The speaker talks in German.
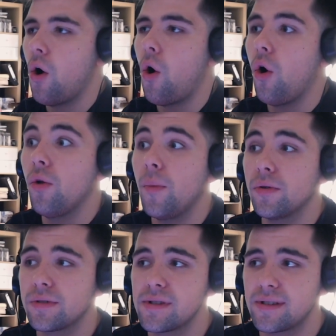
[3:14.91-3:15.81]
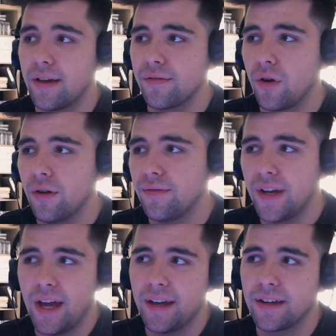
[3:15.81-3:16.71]
Almost ein 7-On, wenn
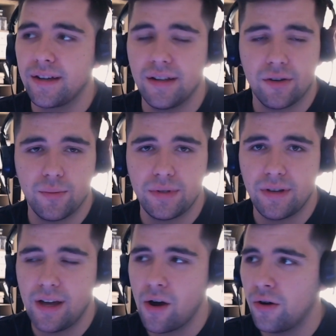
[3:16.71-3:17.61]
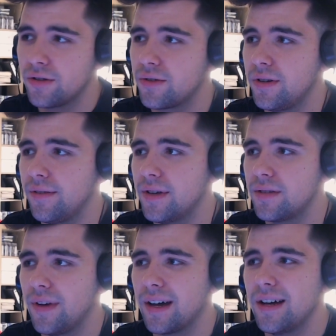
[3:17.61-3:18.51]
der andere Kill noch ein bisschen länger on-screen
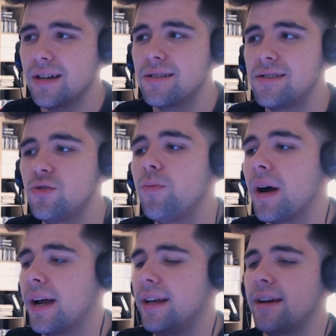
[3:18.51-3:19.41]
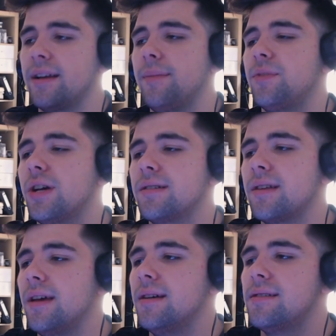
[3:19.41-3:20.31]
gewesen wäre. Super geiler Clip, Just.
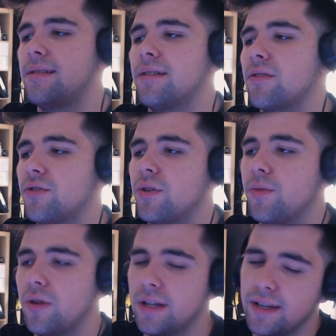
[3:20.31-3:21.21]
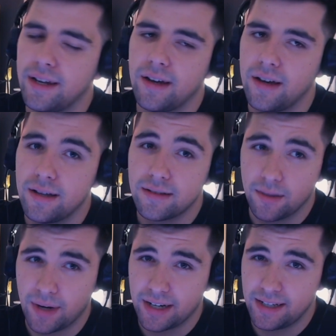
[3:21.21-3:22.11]
Six-On, Triple Colette, Ender. Sind
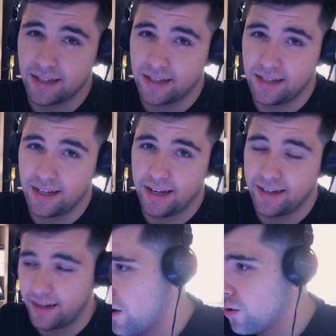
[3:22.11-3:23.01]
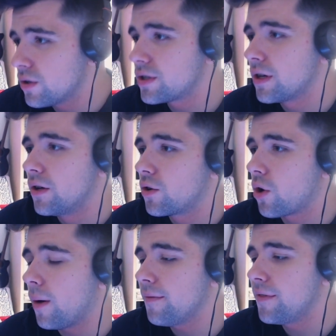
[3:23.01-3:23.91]
immer richtig, richtig geile Clip. Und
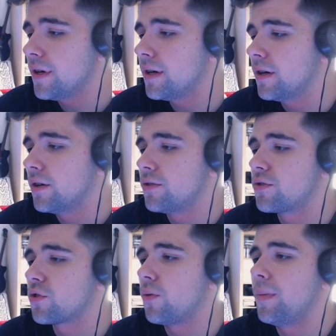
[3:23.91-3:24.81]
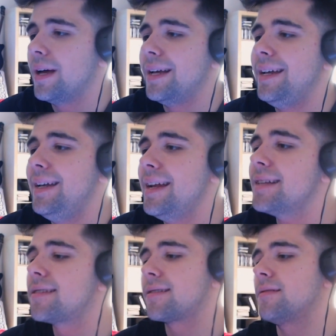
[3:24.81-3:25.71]
kommen wir zum
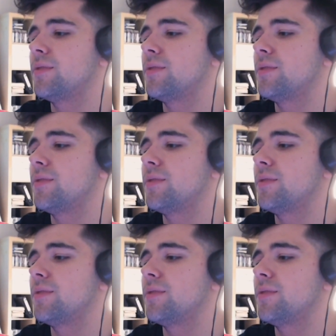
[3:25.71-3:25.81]
letzten